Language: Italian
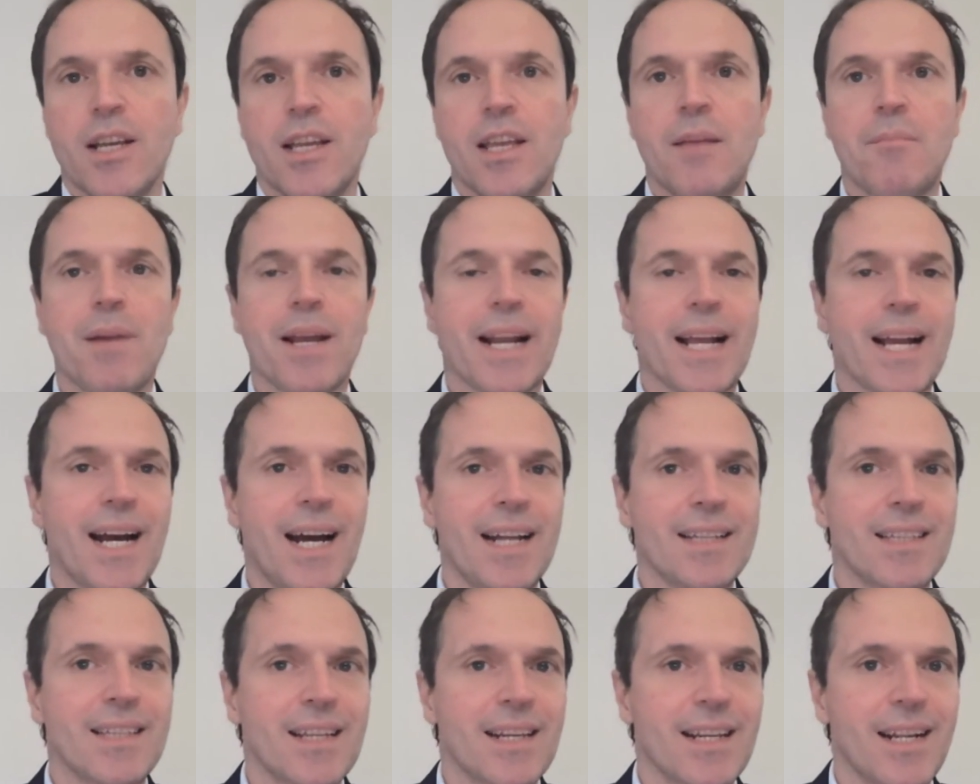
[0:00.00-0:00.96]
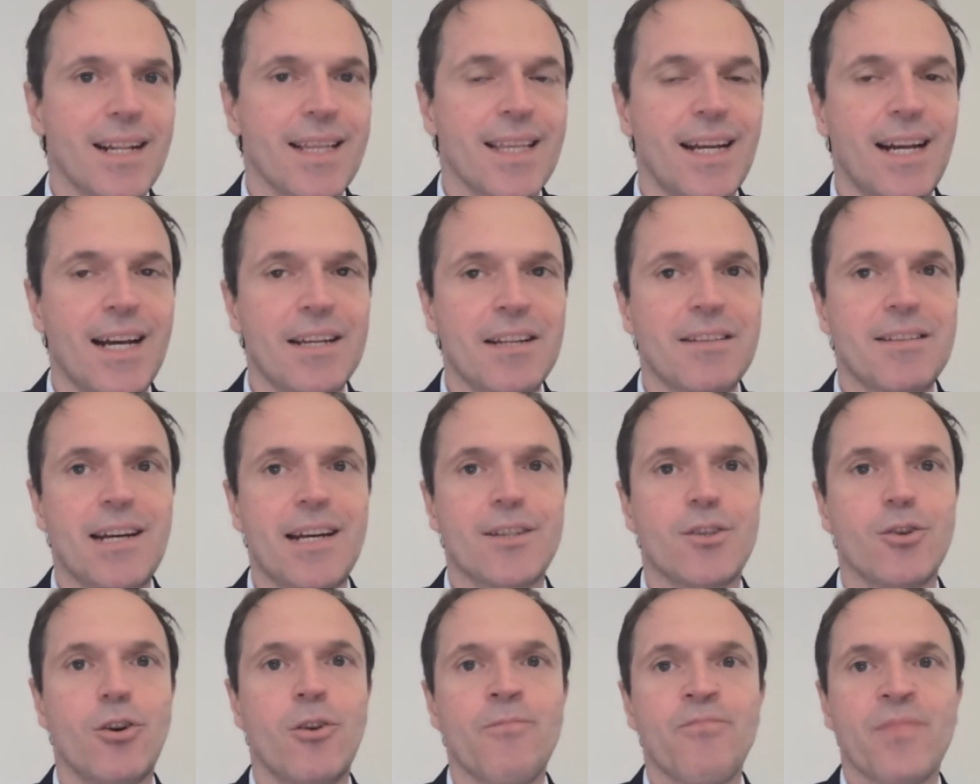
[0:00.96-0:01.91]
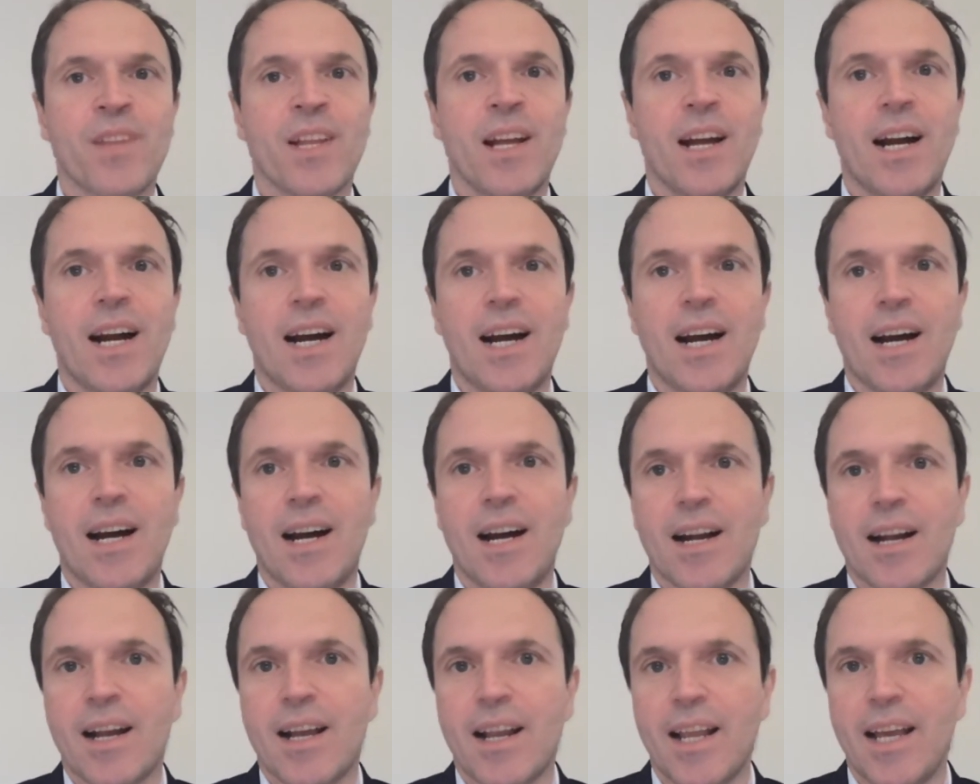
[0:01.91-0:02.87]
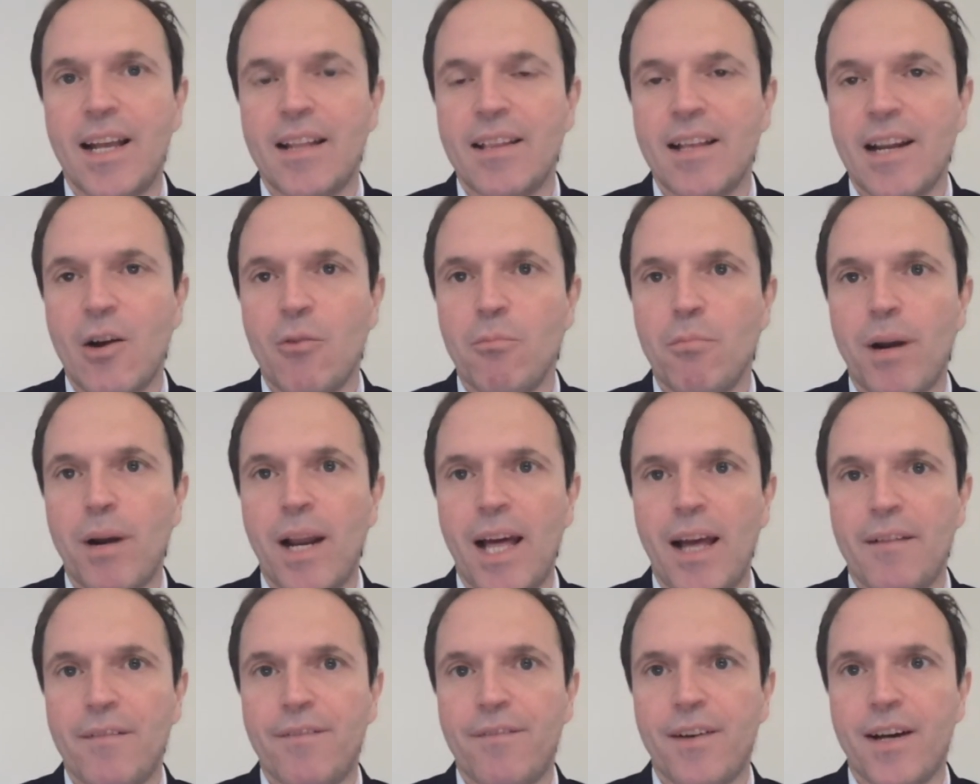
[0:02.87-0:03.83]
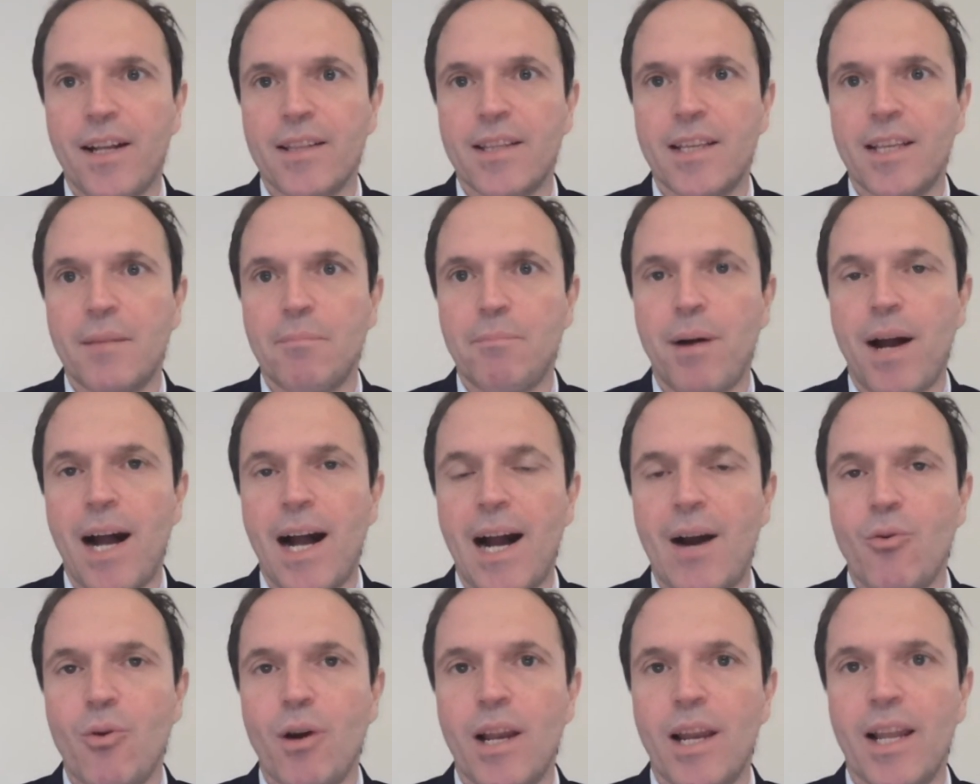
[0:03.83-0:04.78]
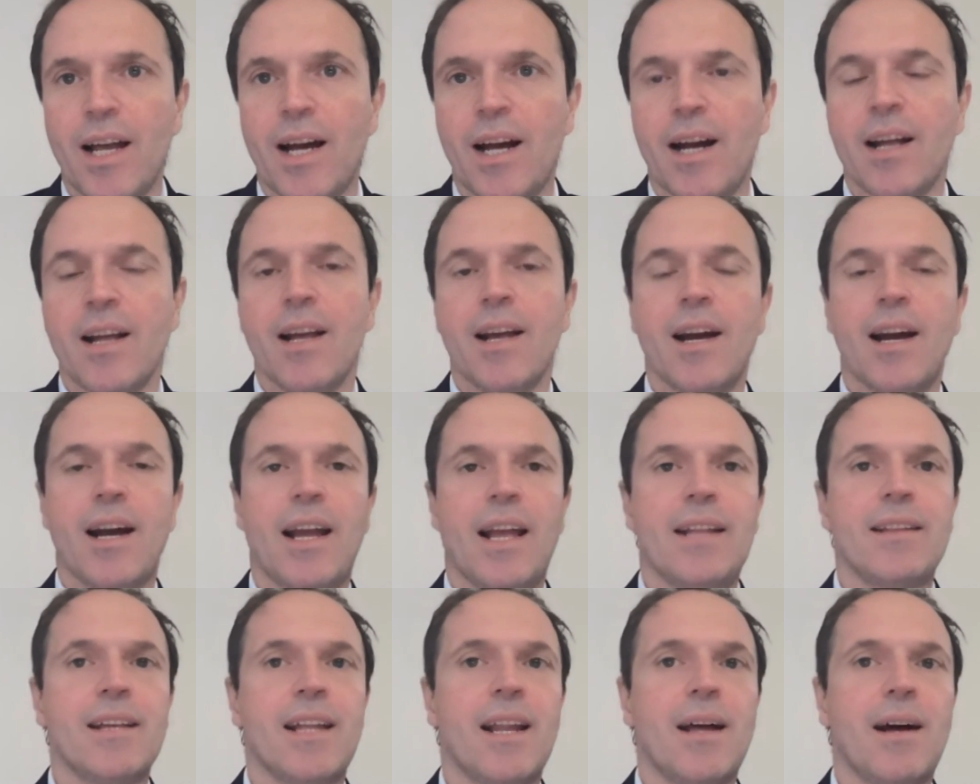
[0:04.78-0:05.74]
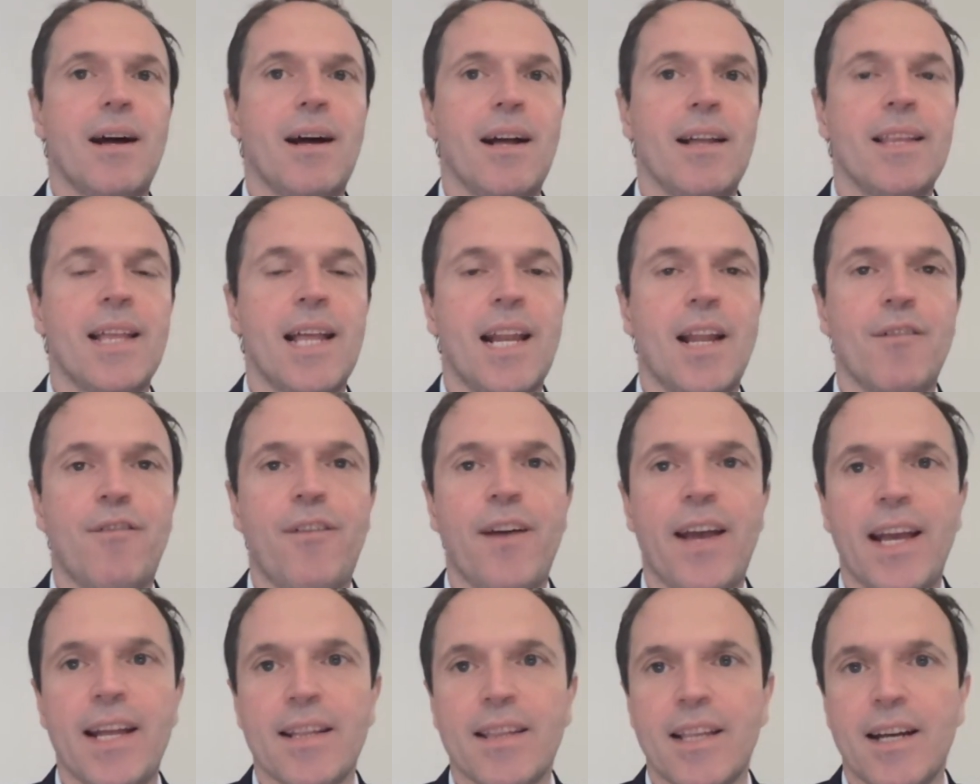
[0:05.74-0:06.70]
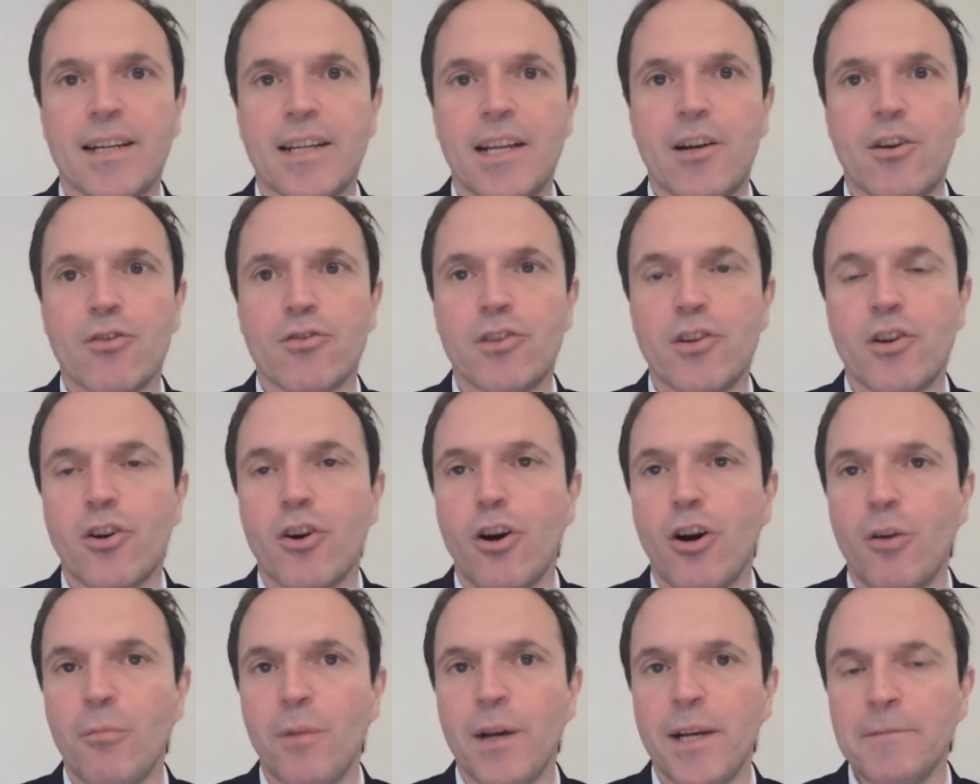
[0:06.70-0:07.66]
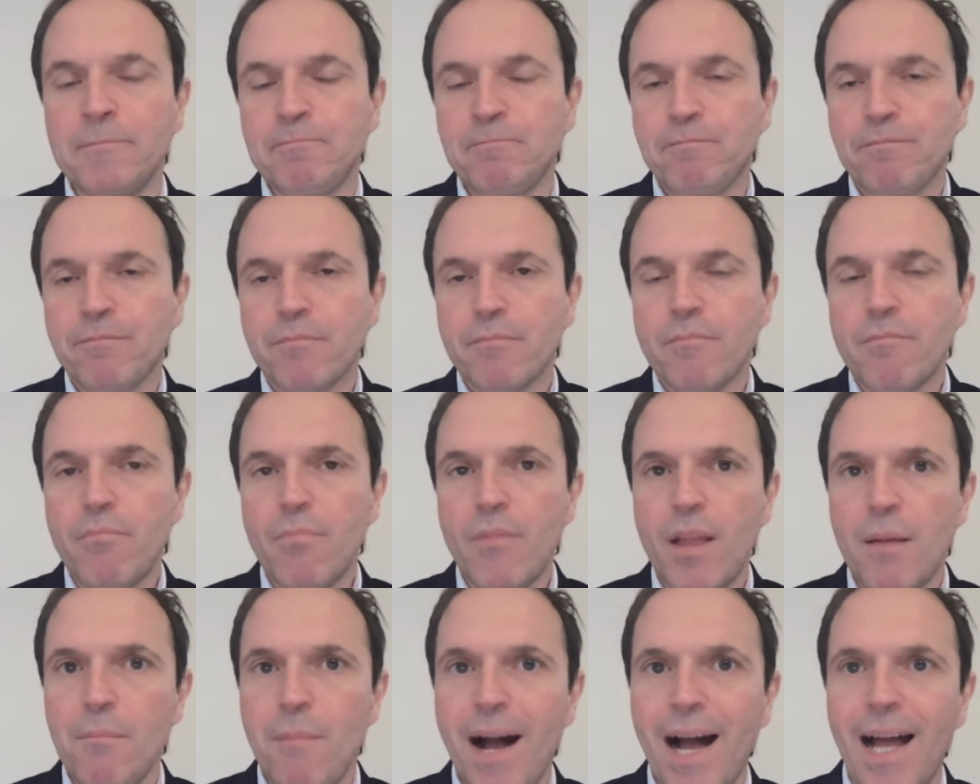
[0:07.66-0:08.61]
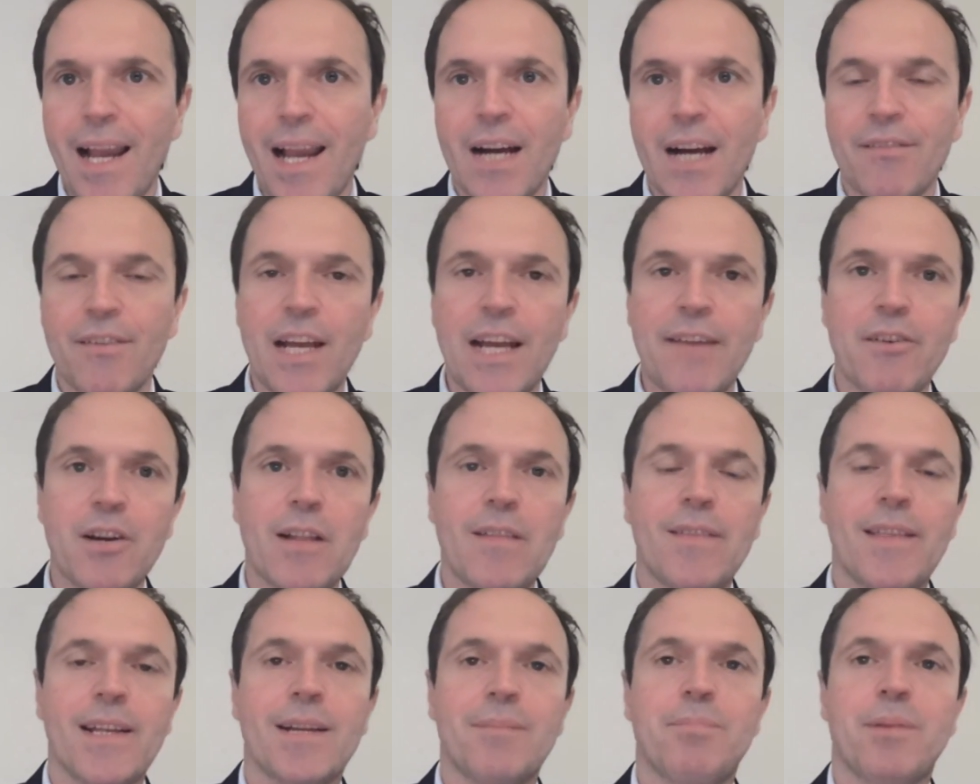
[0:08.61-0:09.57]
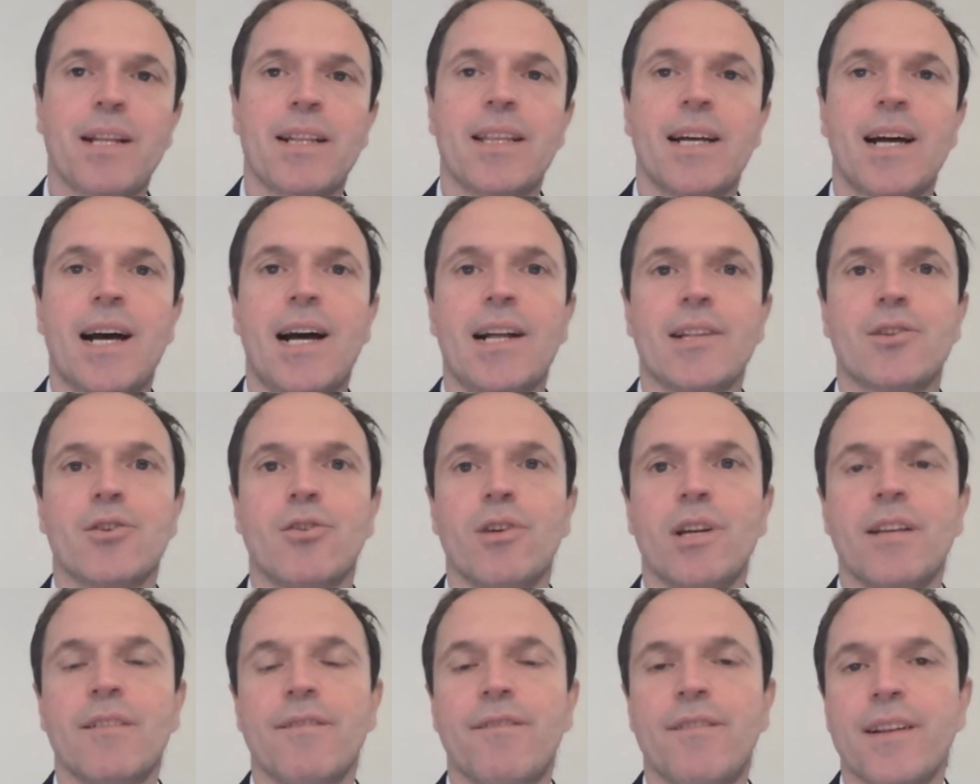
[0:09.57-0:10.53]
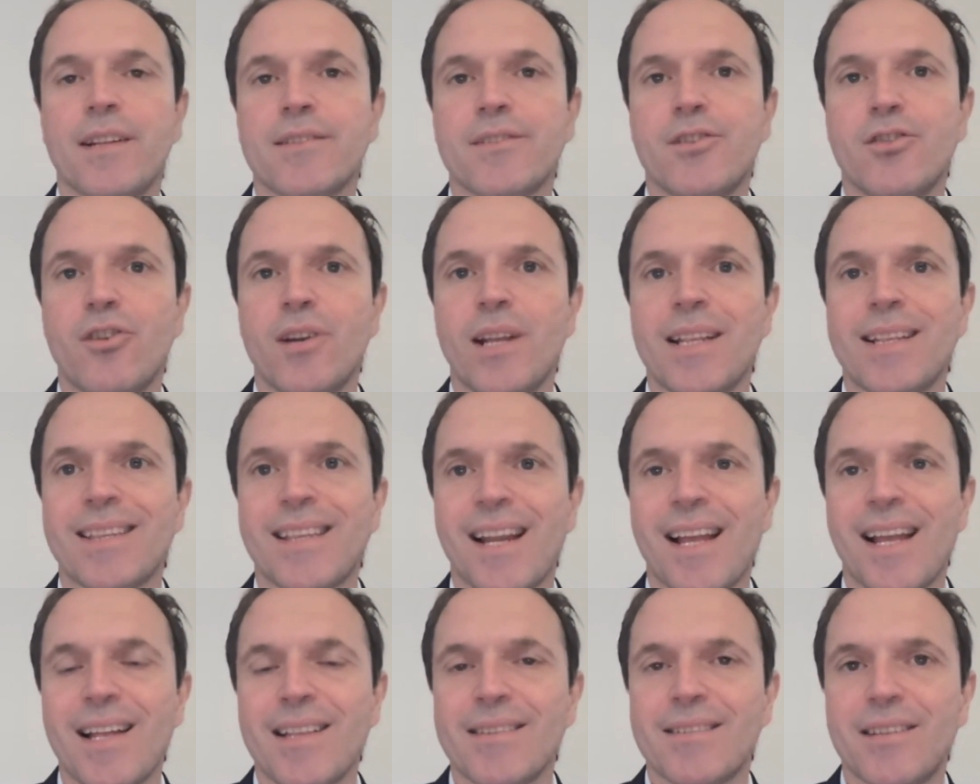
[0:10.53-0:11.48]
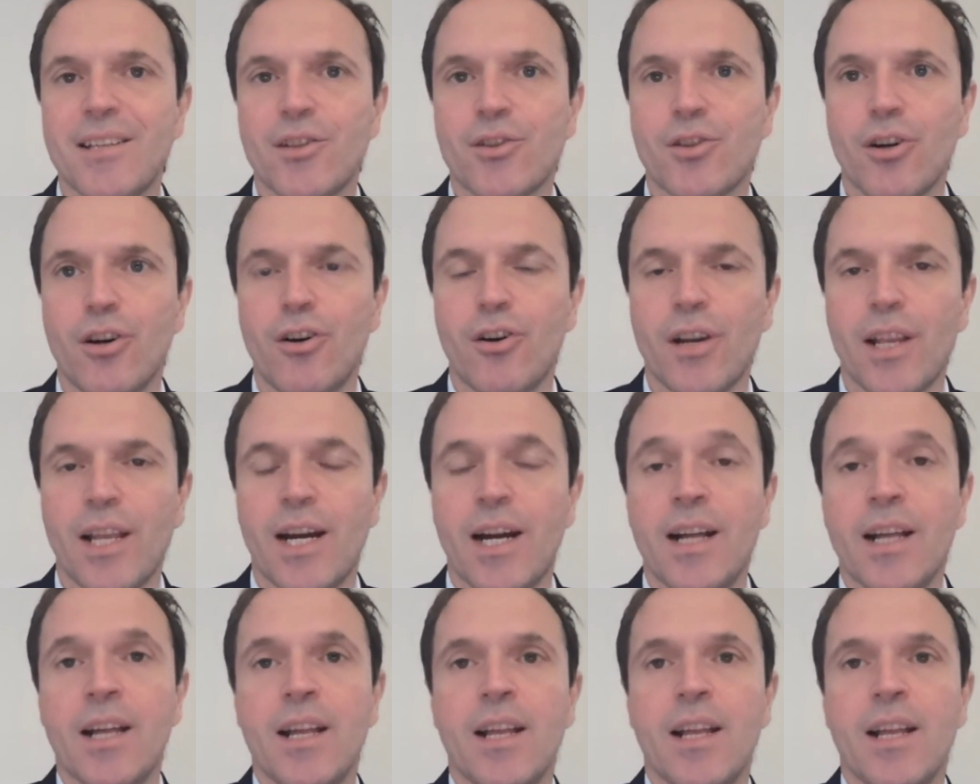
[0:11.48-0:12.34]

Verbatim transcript: I mercati in realtà hanno iniziato a, a credere a un bluff di Powell eh, e, della, e della Fed, che così come male avevano interpretato l'inflazione transitoria